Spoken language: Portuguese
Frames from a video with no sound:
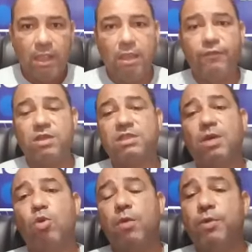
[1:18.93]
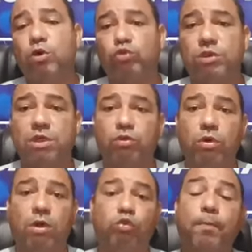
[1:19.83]
E você, meu amigo
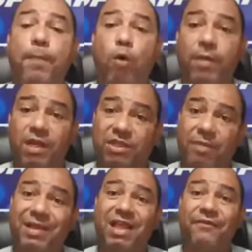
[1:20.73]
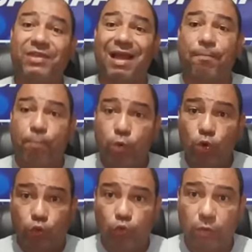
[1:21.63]
torcedor do Palmeiras, que também deve estar tá
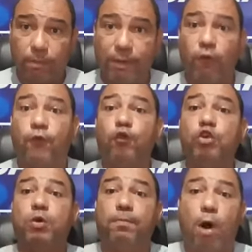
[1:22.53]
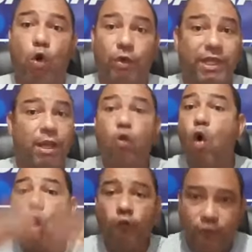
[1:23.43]
puto pelo futebol que não
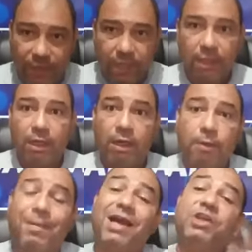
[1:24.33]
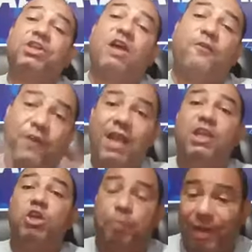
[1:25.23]
houve mas está
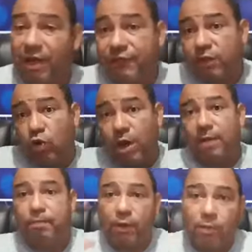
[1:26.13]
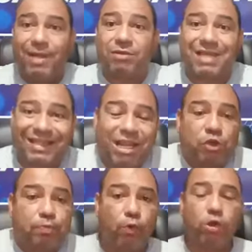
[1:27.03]
feliz pela vitória, pelo menos é
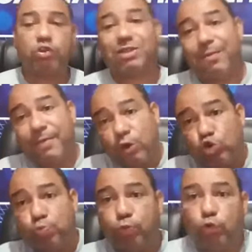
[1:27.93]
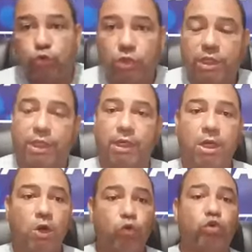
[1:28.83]
três pontos, está menos puto do que
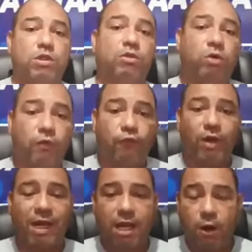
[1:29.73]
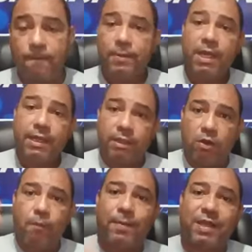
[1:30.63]
o torcedor do Furacão.
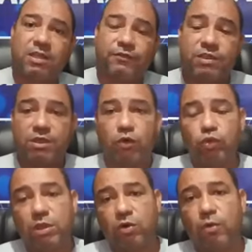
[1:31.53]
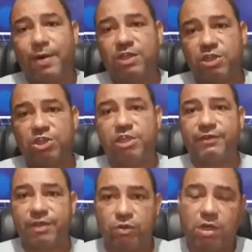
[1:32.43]
Então eu peço que você curta, compartilhe,
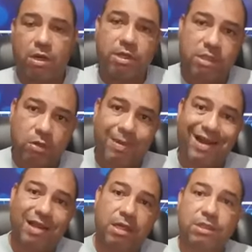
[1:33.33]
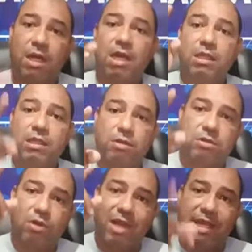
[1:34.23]
inscreva-se aqui no canal Resenha com Magalhães, dê o
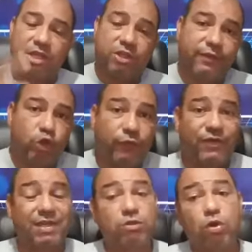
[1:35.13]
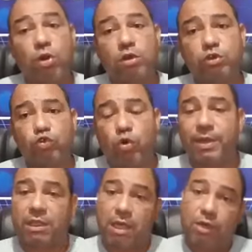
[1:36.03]
seu like, ative a notificação e coloque seus
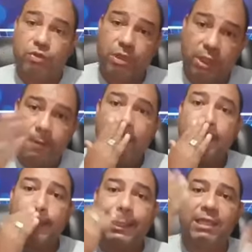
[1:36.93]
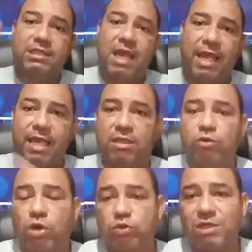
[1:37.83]
comentários. E se quiser, entre
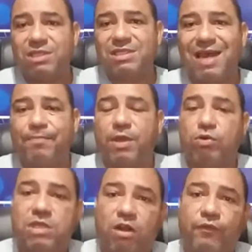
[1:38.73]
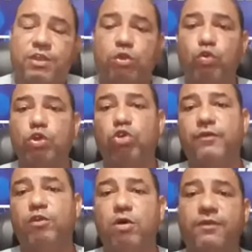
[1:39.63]
no nosso WhatsApp, que é o 022
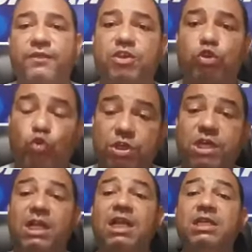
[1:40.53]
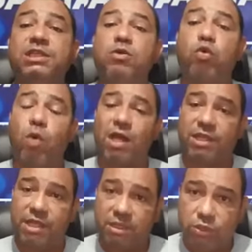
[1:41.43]
9922
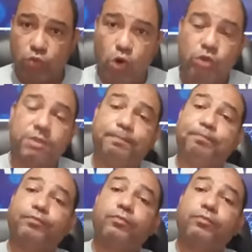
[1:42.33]
54512.